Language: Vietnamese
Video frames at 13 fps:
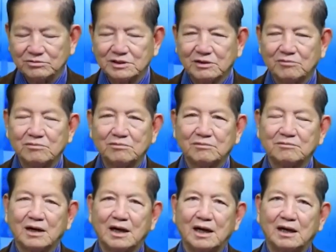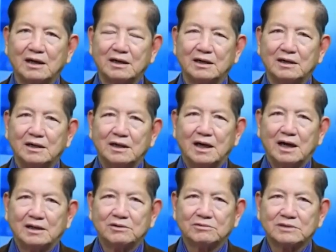
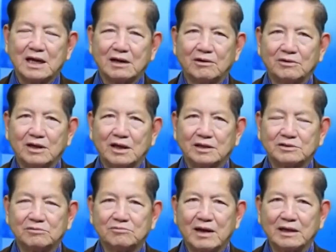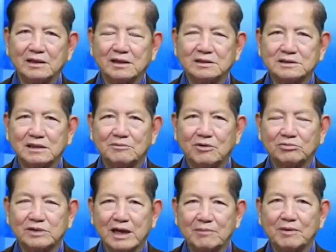chống tăng cũng như là súng bắn những xe bọc
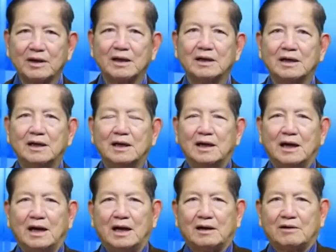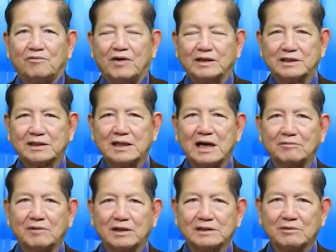thép á, không phải xe
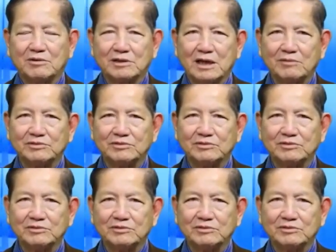tăng mà là xe bọc thép,